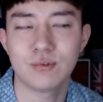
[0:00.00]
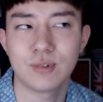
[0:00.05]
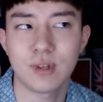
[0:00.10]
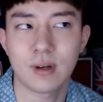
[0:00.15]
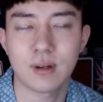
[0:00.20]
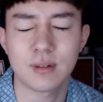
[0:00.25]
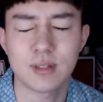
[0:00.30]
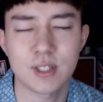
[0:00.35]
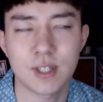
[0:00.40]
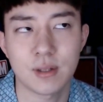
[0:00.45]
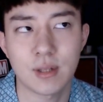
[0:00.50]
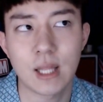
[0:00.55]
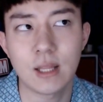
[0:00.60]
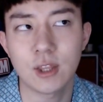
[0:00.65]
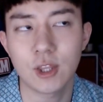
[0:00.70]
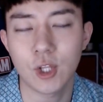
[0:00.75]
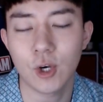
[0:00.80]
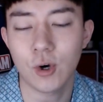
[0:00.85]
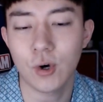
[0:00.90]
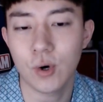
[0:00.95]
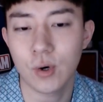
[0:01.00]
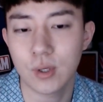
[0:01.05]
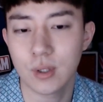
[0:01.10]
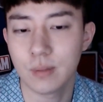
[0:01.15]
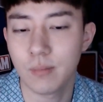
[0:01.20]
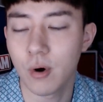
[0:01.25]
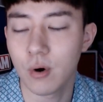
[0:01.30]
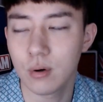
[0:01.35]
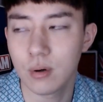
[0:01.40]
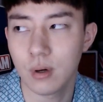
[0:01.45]
우리가 이제 센터를
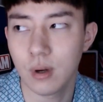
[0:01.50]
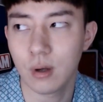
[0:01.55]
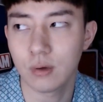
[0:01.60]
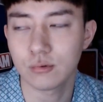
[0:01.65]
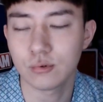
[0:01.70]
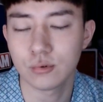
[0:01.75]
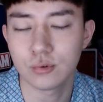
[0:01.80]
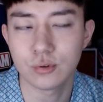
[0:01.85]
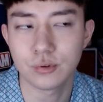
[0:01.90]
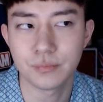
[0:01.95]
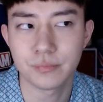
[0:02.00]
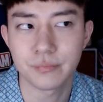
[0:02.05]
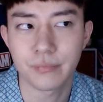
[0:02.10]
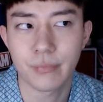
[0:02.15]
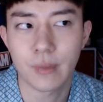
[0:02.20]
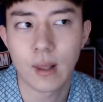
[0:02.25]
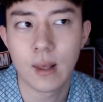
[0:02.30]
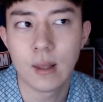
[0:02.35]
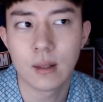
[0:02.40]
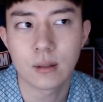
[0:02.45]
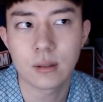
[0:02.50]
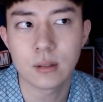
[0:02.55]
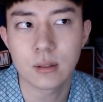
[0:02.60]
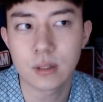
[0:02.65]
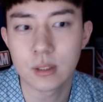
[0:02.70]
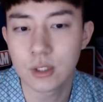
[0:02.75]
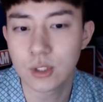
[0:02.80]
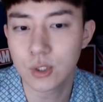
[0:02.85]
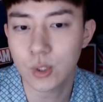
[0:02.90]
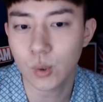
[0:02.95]
먹으려고 그
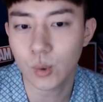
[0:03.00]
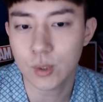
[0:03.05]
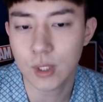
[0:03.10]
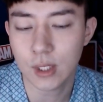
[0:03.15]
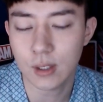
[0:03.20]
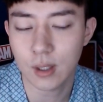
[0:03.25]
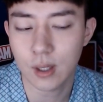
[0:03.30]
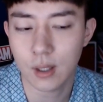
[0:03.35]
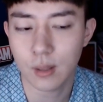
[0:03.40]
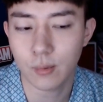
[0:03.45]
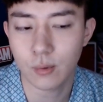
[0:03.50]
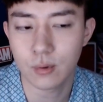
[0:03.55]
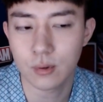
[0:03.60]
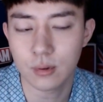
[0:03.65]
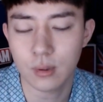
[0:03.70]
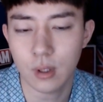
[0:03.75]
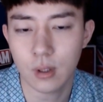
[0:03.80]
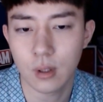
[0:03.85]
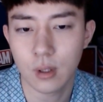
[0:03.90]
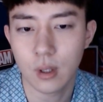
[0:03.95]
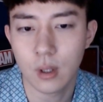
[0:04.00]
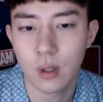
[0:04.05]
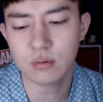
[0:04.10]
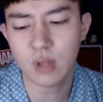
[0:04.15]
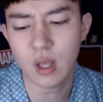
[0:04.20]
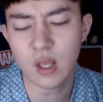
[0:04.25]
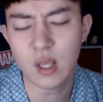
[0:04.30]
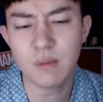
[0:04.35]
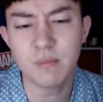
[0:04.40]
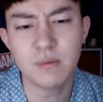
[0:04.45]
근처로 자리를 알아보는데
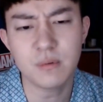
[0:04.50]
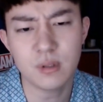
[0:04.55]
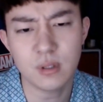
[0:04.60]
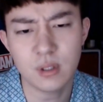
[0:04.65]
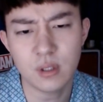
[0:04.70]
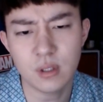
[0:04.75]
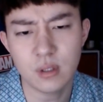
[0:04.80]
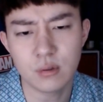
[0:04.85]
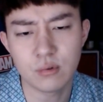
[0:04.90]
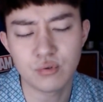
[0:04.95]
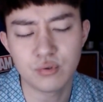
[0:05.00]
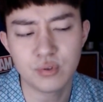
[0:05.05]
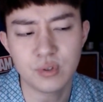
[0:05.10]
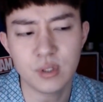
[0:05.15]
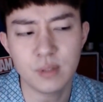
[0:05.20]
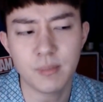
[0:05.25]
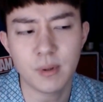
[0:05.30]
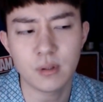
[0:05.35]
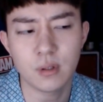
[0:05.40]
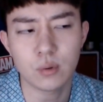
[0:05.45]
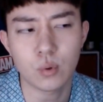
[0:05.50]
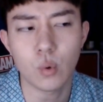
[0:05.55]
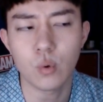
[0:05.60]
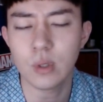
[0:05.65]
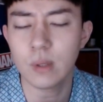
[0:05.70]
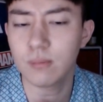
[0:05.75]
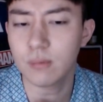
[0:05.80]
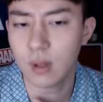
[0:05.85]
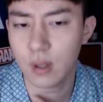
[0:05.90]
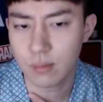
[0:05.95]
테이블이 우리만의
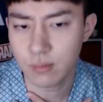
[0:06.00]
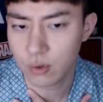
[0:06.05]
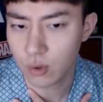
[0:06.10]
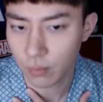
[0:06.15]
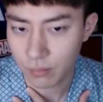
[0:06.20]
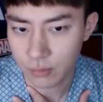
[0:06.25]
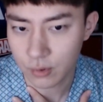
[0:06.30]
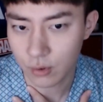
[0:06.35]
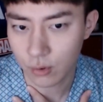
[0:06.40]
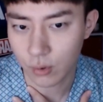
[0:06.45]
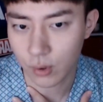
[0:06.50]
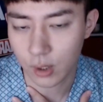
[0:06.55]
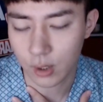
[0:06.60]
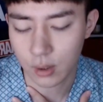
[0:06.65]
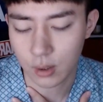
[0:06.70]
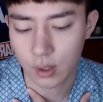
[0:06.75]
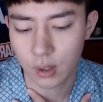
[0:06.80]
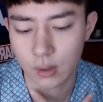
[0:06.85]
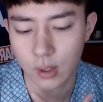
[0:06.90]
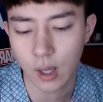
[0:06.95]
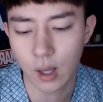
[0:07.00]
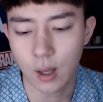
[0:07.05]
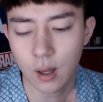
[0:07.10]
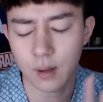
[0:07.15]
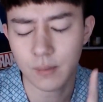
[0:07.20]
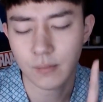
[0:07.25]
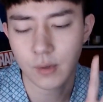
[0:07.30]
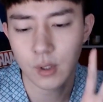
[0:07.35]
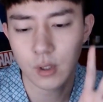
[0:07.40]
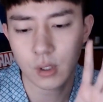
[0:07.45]
독립 테이블이 없는 거야 그러니까
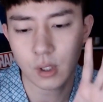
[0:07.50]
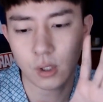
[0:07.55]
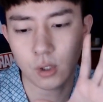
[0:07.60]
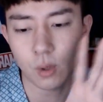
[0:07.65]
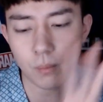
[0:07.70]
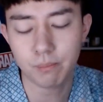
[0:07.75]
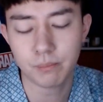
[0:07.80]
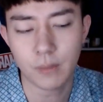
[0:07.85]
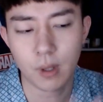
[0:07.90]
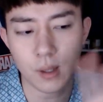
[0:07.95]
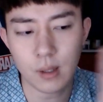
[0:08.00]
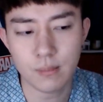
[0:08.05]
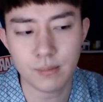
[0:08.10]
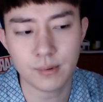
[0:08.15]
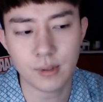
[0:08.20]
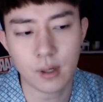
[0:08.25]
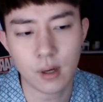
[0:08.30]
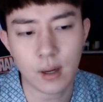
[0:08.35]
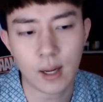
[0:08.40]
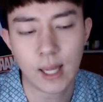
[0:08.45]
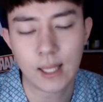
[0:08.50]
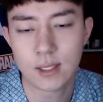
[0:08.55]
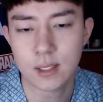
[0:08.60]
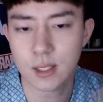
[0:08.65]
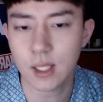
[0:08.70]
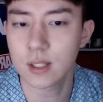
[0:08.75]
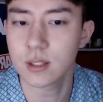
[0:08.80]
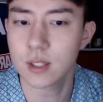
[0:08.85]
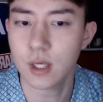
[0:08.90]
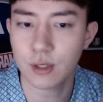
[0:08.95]
다 옆 테이블이랑
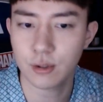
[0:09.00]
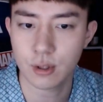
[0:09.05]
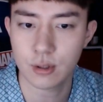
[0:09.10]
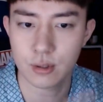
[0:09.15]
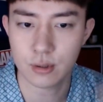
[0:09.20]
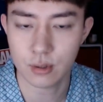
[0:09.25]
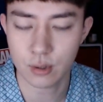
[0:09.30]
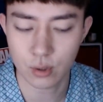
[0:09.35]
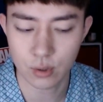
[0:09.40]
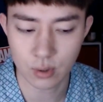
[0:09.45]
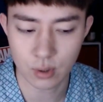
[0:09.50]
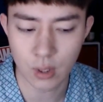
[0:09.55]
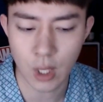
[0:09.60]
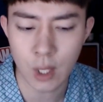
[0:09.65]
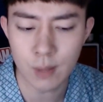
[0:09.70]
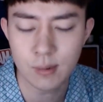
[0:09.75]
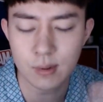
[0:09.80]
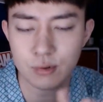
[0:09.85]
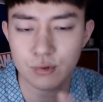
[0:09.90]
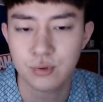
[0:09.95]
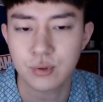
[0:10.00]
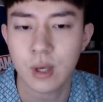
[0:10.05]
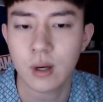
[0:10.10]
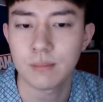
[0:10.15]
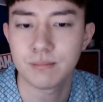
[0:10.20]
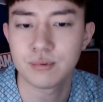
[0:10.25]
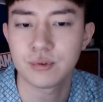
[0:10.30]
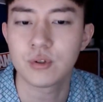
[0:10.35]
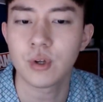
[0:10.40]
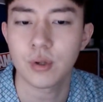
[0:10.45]
같이 앉아야 되는 이런 테이블이 두 개가
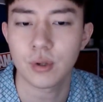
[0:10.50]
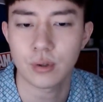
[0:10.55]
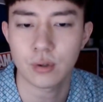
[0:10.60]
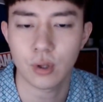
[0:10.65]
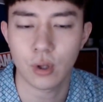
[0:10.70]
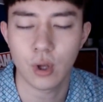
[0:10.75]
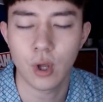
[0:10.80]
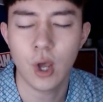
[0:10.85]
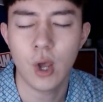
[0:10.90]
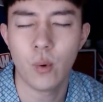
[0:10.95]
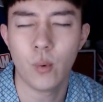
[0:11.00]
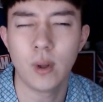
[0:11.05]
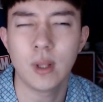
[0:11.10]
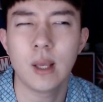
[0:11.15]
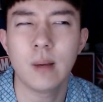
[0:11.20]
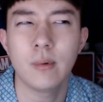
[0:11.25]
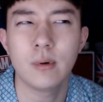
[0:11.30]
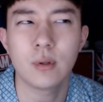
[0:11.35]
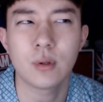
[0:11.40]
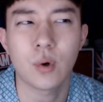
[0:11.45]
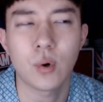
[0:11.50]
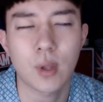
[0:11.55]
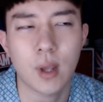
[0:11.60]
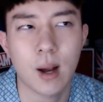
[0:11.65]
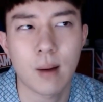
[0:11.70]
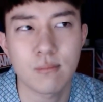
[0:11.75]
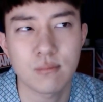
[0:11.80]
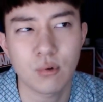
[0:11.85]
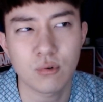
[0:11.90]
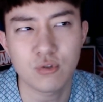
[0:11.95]
붙어 있어요 왜냐면은 거기
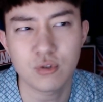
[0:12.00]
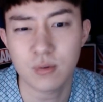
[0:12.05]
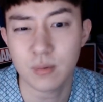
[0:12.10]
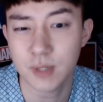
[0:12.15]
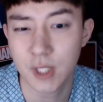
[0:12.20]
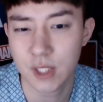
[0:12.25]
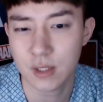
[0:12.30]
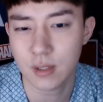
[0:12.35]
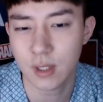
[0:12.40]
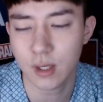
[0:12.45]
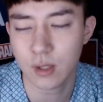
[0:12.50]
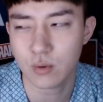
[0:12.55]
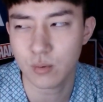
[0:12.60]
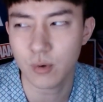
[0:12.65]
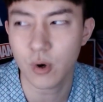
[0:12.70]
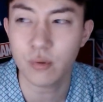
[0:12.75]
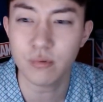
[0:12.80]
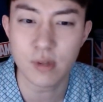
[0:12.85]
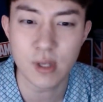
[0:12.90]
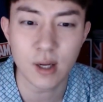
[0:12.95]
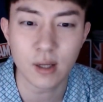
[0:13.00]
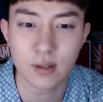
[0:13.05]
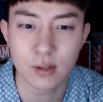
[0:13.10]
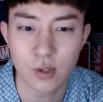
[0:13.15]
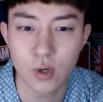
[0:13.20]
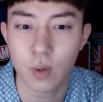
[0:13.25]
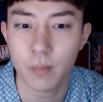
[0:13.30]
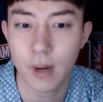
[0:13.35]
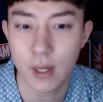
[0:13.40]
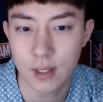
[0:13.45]
감성주점 자체가 좀 헌팅
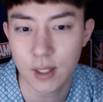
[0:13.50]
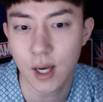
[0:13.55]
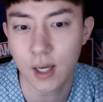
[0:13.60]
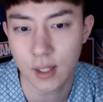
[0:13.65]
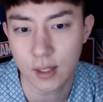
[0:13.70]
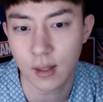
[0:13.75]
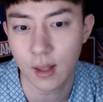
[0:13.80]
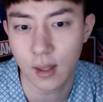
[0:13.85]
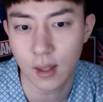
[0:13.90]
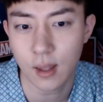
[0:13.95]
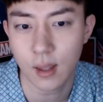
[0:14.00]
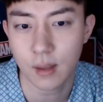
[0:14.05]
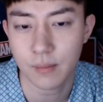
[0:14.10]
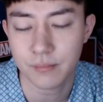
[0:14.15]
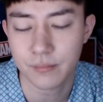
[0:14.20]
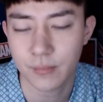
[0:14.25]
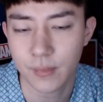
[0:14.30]
같은 걸 많이 하긴 해